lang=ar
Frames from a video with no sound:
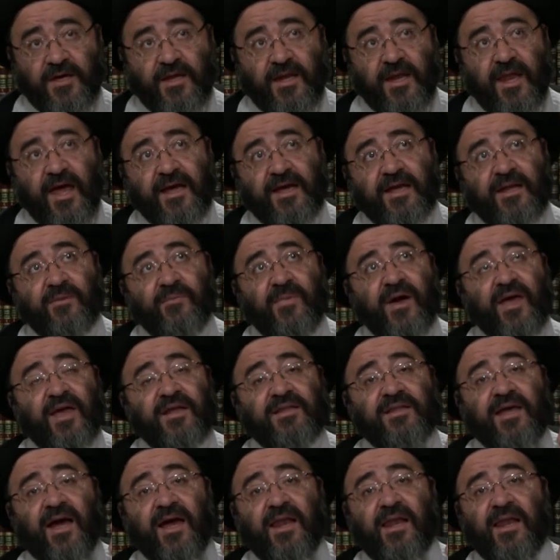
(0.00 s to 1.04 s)
لكن ما
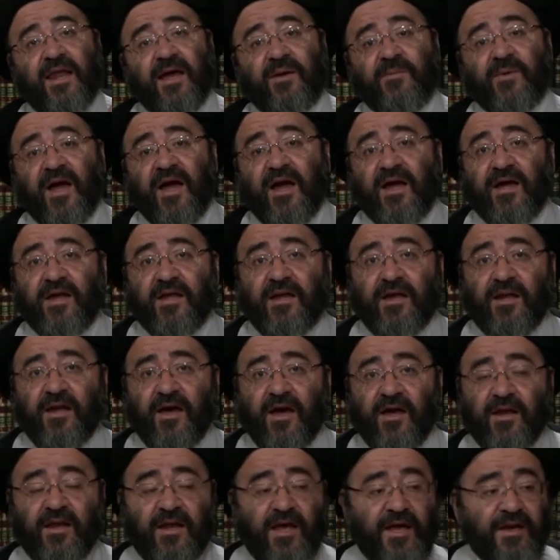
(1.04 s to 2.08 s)
يتعلق بحق
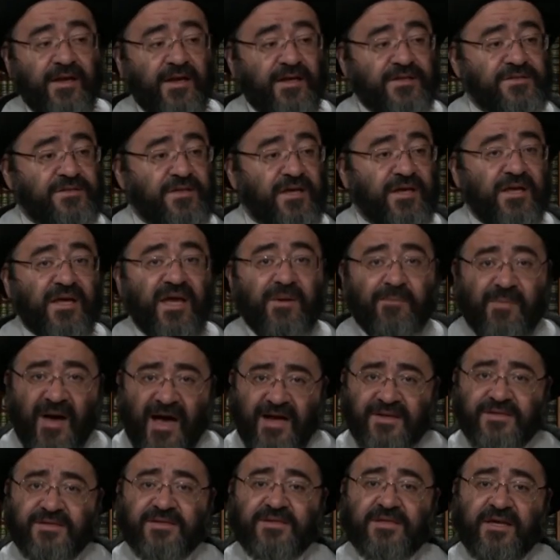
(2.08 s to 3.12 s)
الله لأن السرقة
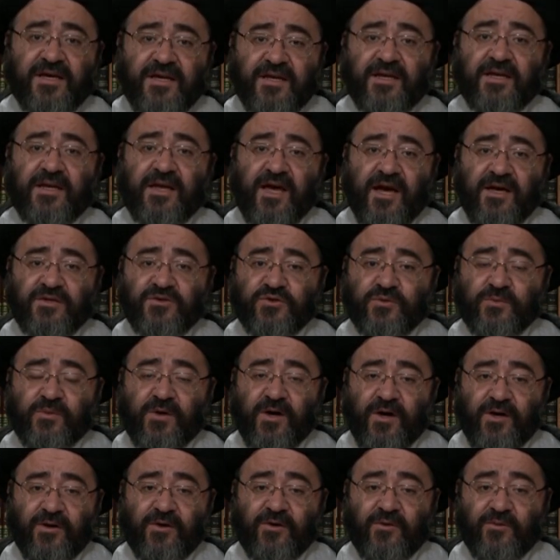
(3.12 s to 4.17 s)
معصية لله
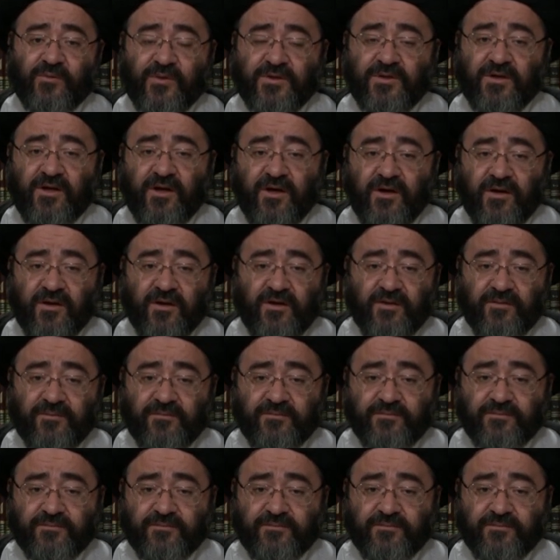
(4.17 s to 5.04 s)
سبحانه وتعالى